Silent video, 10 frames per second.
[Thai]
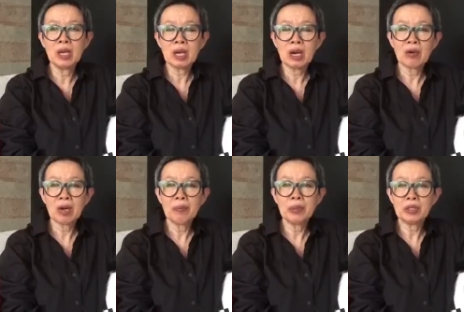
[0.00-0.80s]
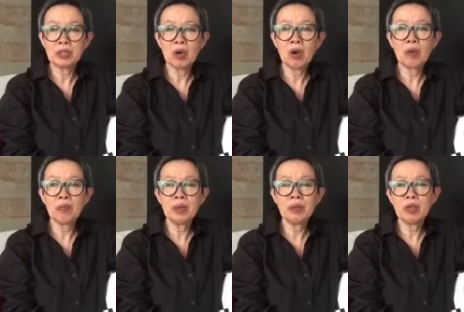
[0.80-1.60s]
เข้ารับผิดชอบ
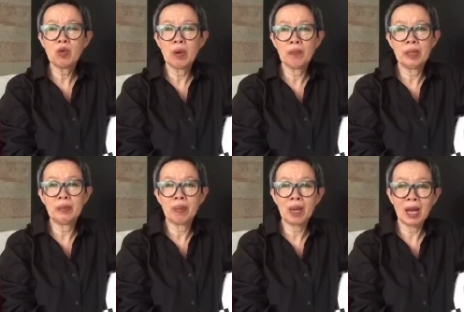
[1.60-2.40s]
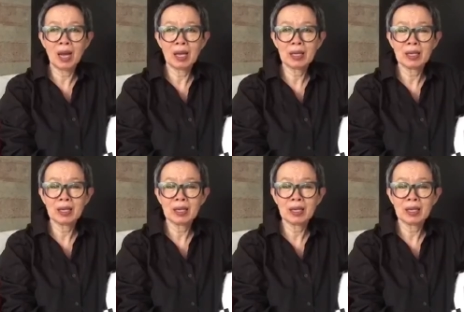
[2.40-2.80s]
เมื่อมีความผิดพลาด